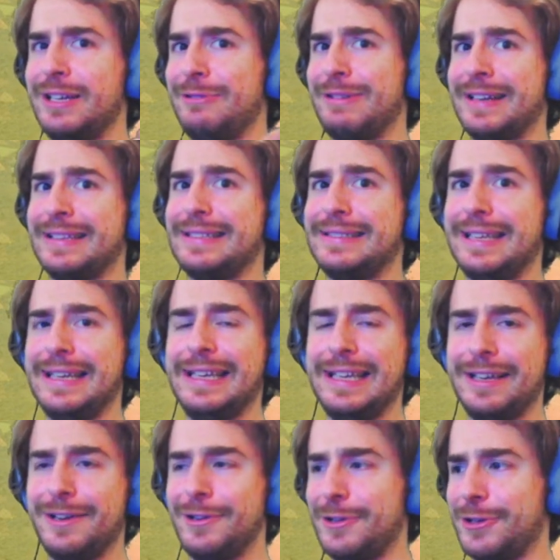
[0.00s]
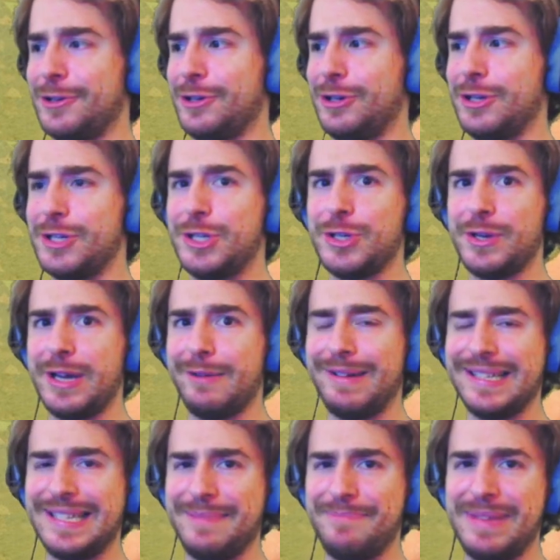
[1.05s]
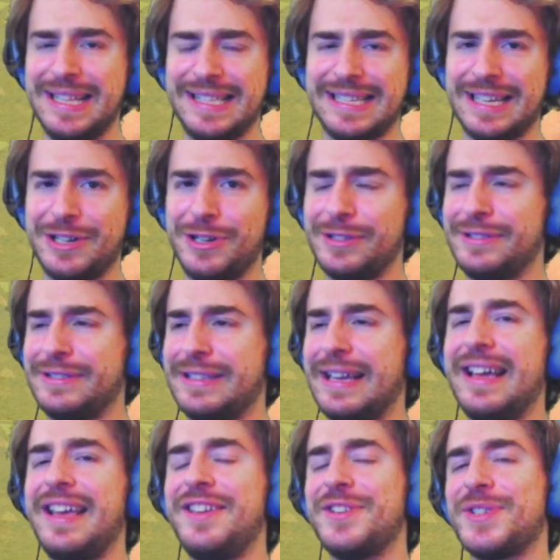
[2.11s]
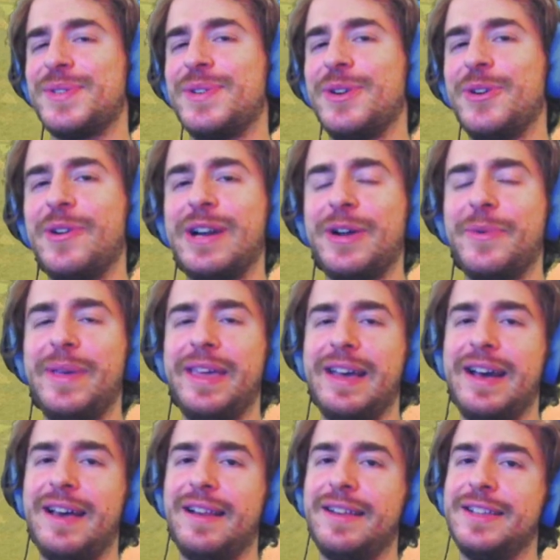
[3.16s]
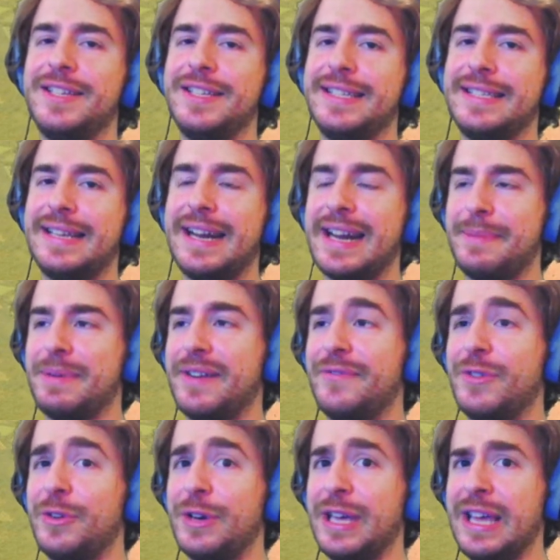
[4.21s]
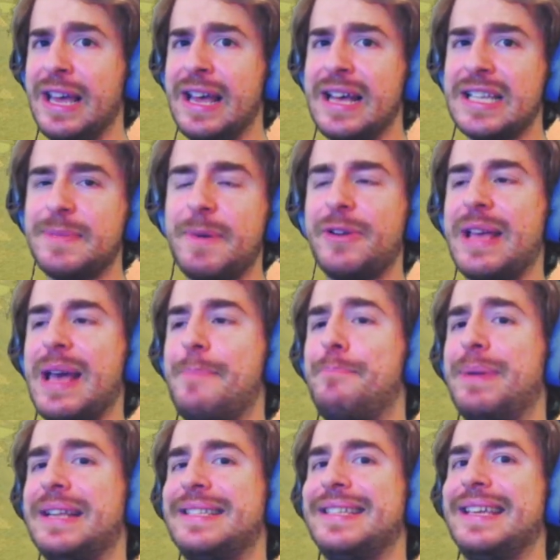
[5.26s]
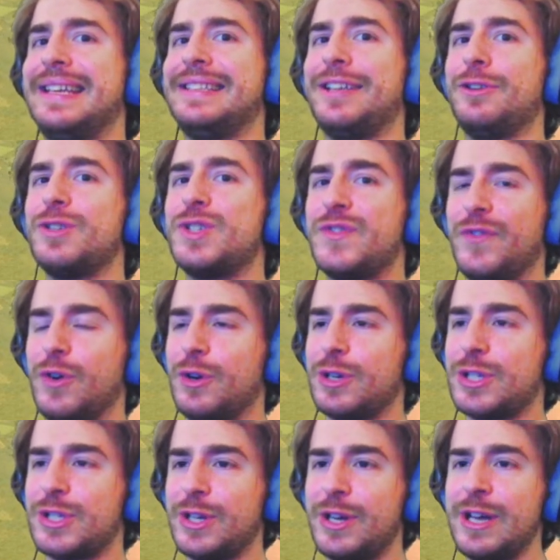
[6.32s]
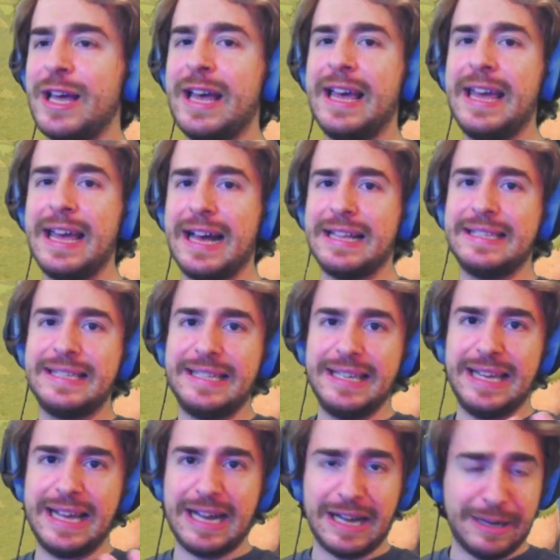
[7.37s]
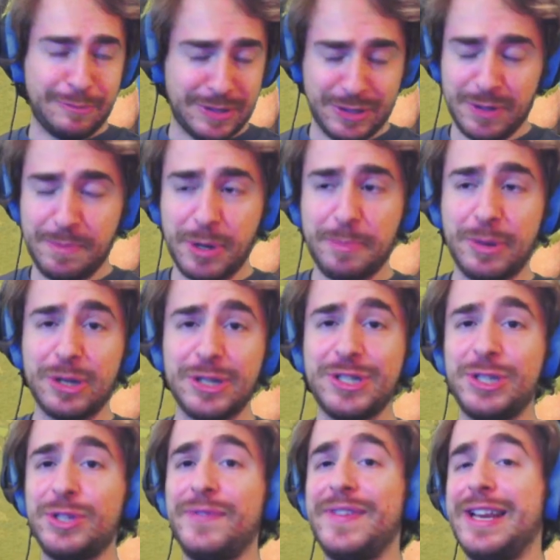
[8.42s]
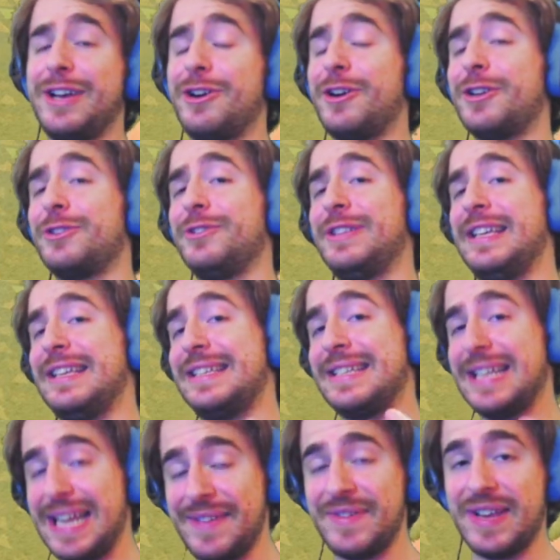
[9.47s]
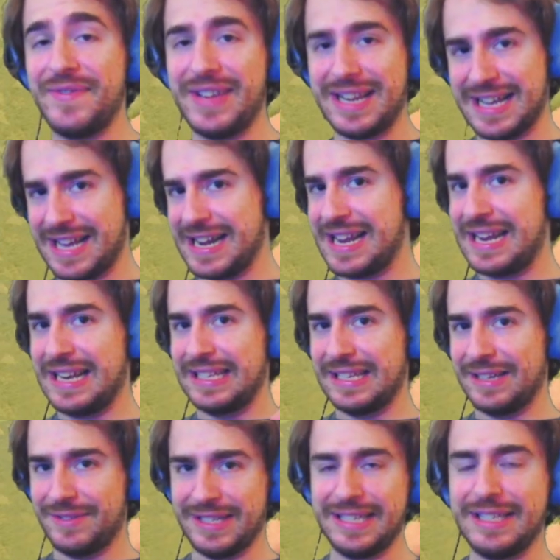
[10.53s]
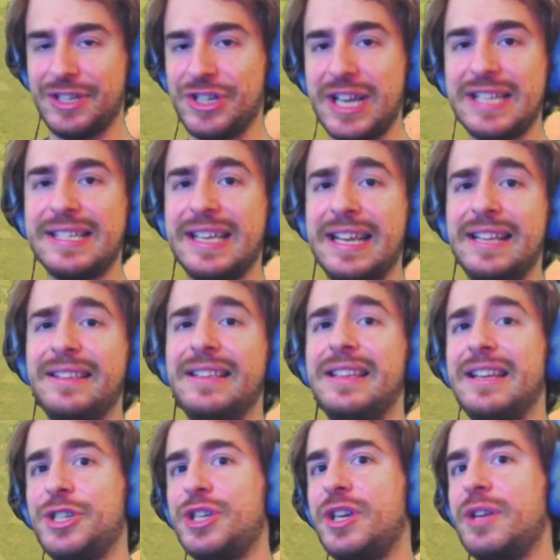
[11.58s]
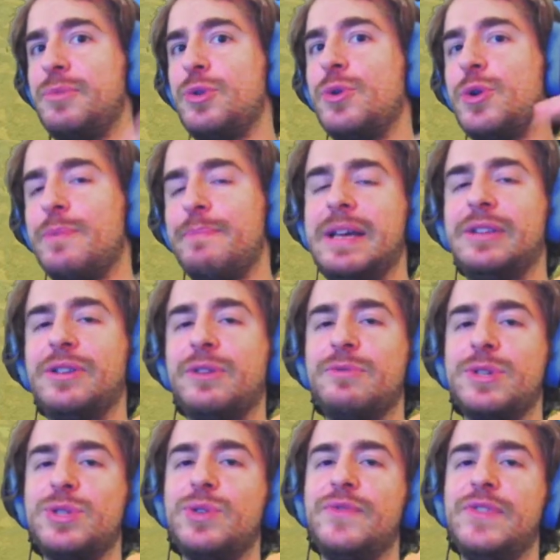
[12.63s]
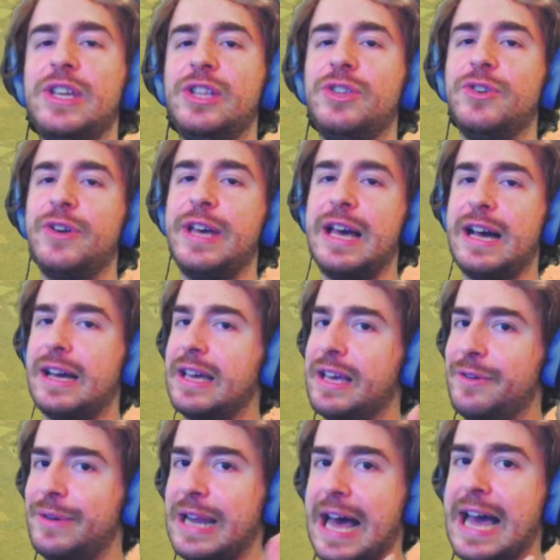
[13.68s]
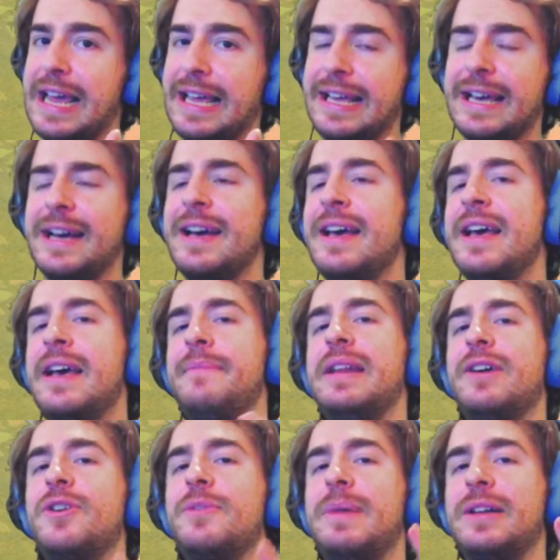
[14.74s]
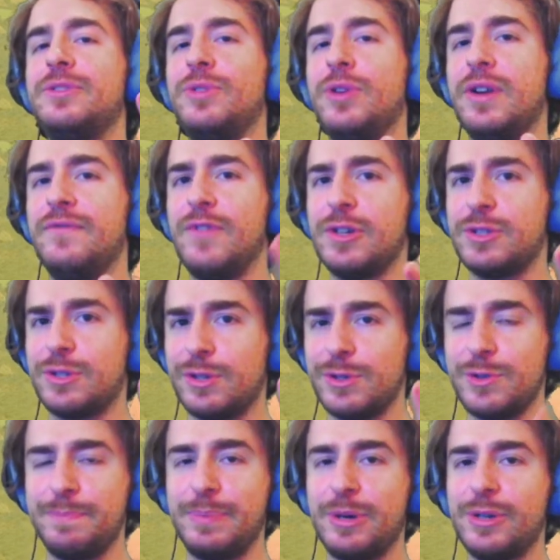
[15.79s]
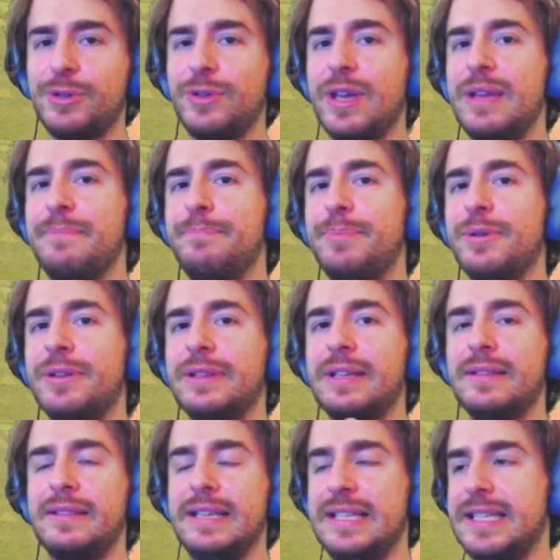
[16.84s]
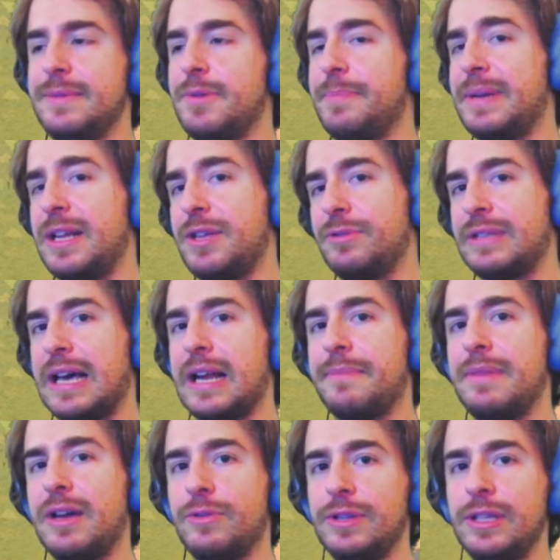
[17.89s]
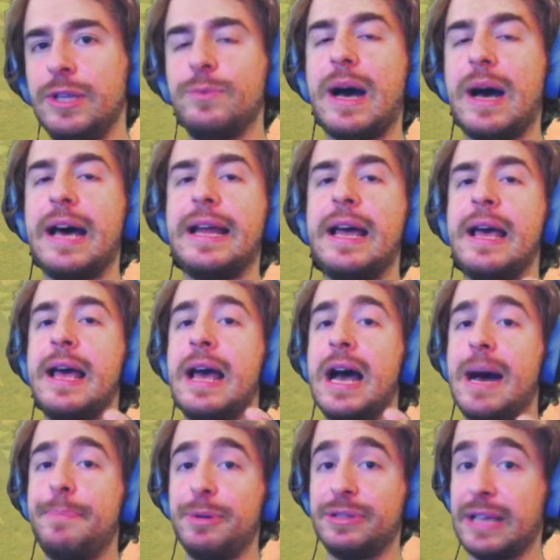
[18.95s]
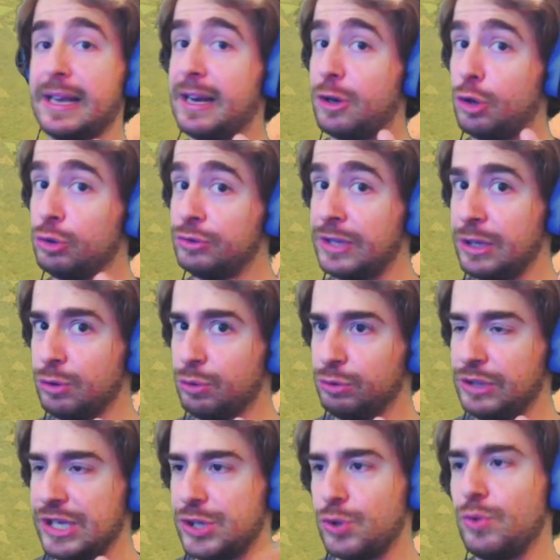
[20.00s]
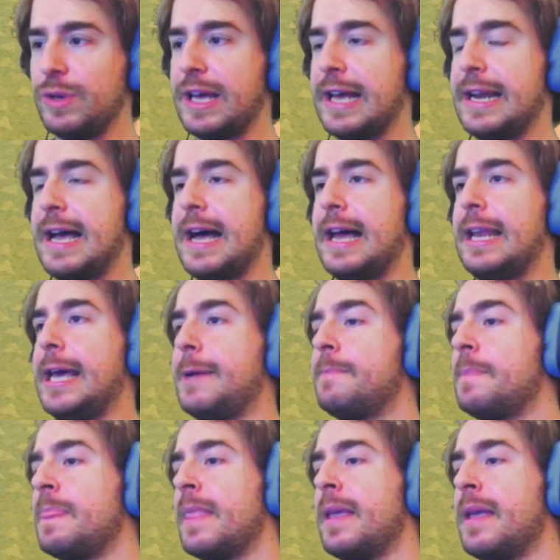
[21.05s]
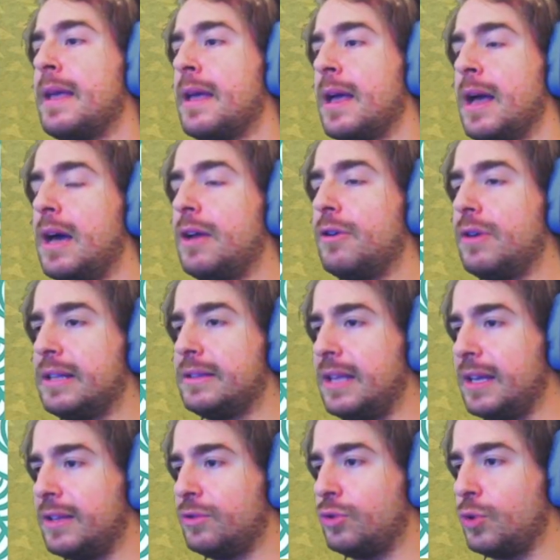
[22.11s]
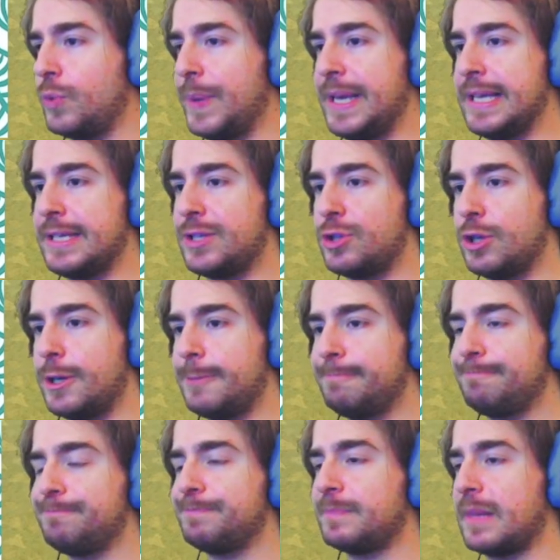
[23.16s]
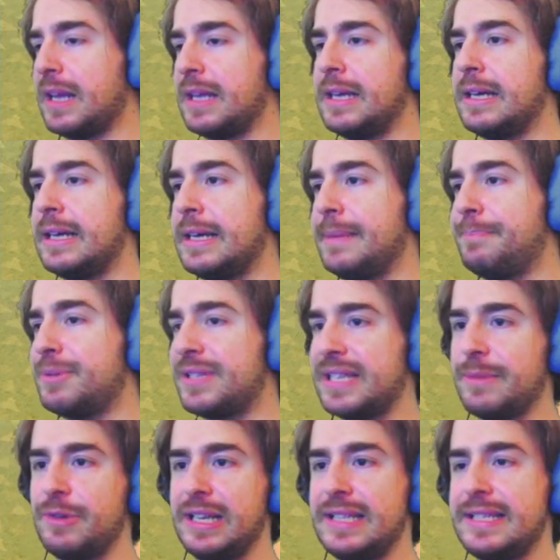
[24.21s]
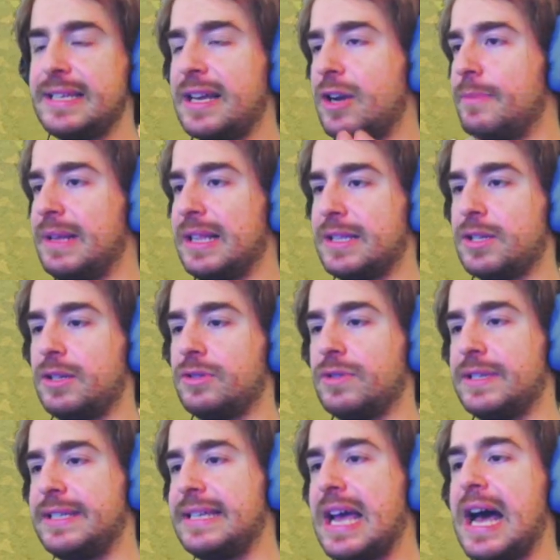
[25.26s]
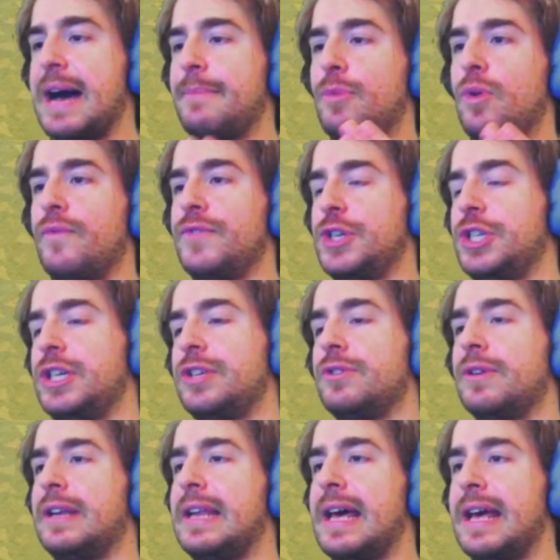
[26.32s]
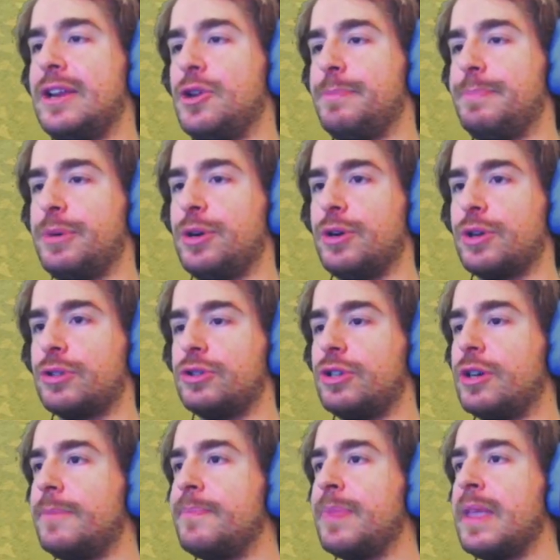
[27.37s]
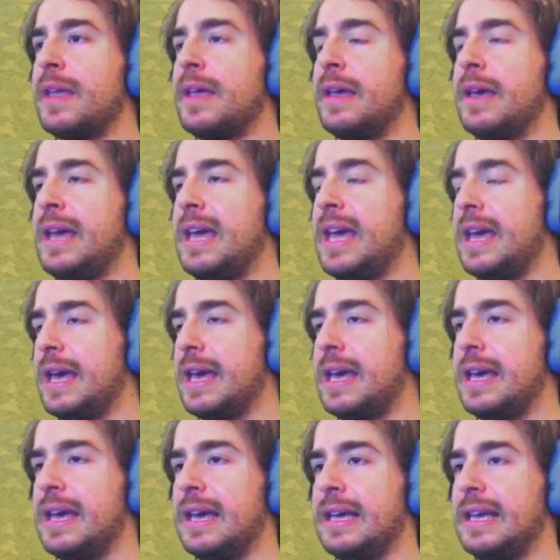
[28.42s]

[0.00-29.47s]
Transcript: guardate lì l'orologio, è quasi mezzanotte e io sono ancora qui a registrare per voi. Spero che apprezzerete lo sforzo e anzi a questo proposito vi ricordo di iscrivervi al canale se non siete già iscritti, di lasciarmi un commento a questo video e anche un like. Mi raccomando il vostro supporto è importantissimo per aiutarmi a continuare a portare contenuti sul canale. Allora detto questo eh, possiamo iniziare come al solito, siamo vicino all'aeroporto e eh,